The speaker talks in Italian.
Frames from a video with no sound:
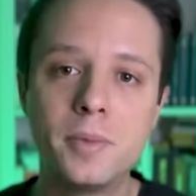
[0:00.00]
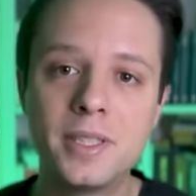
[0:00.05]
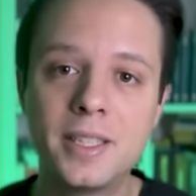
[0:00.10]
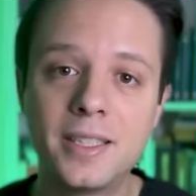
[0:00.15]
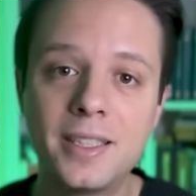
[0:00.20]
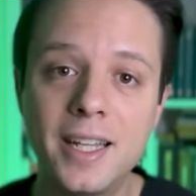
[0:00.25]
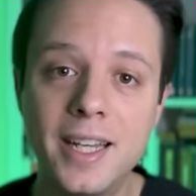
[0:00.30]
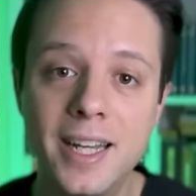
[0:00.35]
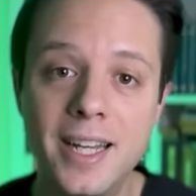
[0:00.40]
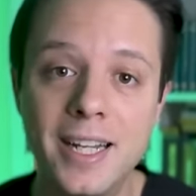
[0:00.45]
le
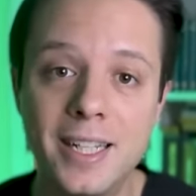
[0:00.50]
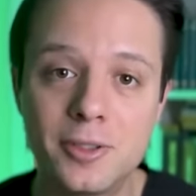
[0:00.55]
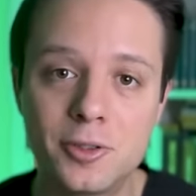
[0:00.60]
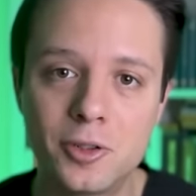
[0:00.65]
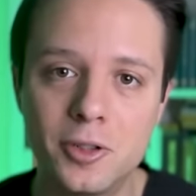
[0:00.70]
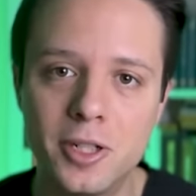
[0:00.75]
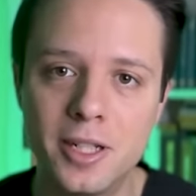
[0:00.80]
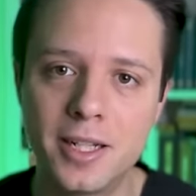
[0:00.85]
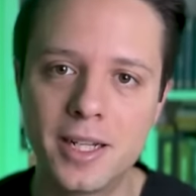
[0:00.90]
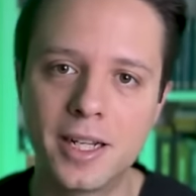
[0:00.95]
orbite
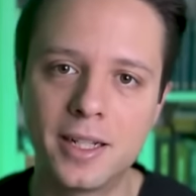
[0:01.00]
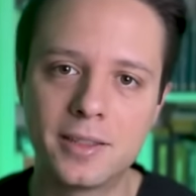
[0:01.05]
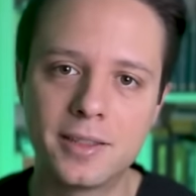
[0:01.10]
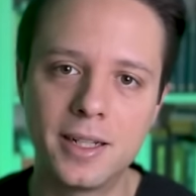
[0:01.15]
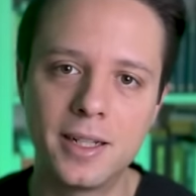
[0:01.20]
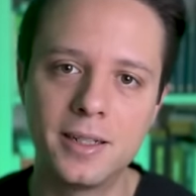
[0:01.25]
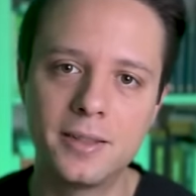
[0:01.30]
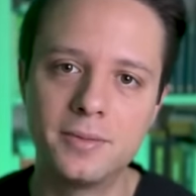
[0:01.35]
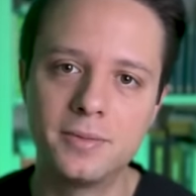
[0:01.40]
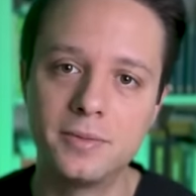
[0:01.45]
dell'elettrone in
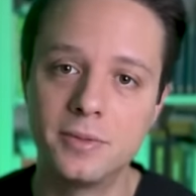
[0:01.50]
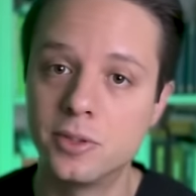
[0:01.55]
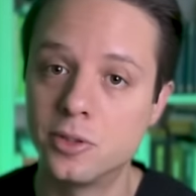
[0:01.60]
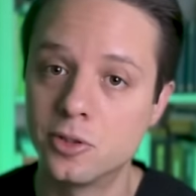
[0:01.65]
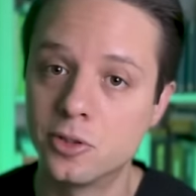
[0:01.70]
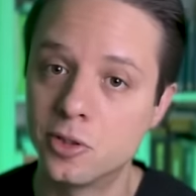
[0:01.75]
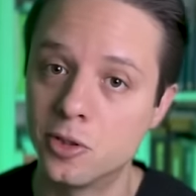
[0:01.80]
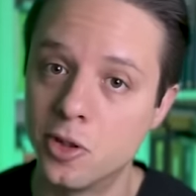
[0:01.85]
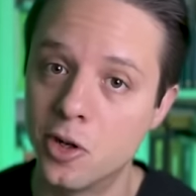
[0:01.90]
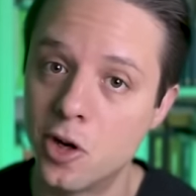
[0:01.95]

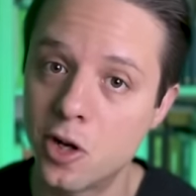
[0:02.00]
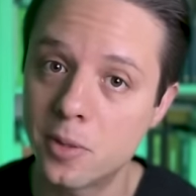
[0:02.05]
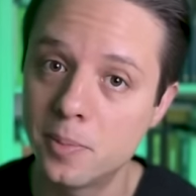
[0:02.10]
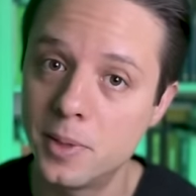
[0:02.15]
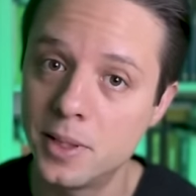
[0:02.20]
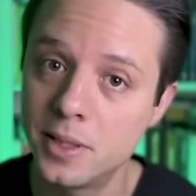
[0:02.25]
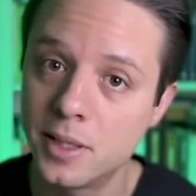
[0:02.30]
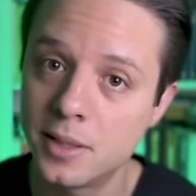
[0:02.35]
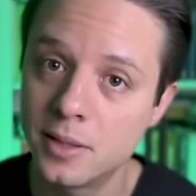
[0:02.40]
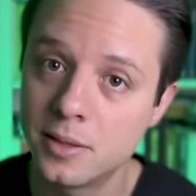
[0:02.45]
realtà non sono
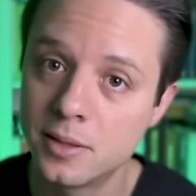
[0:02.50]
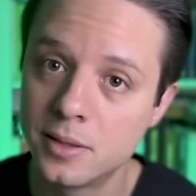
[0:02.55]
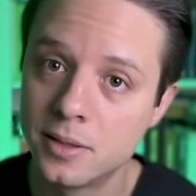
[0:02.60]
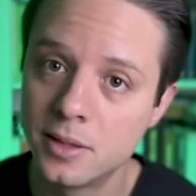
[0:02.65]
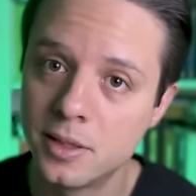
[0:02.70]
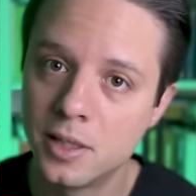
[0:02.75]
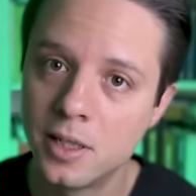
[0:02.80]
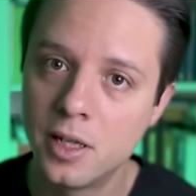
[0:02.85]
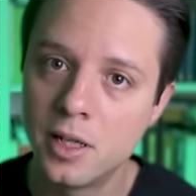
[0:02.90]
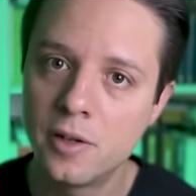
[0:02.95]

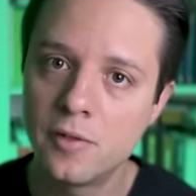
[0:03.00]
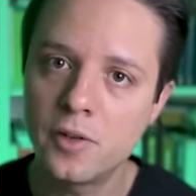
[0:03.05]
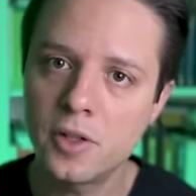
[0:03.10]
orbite?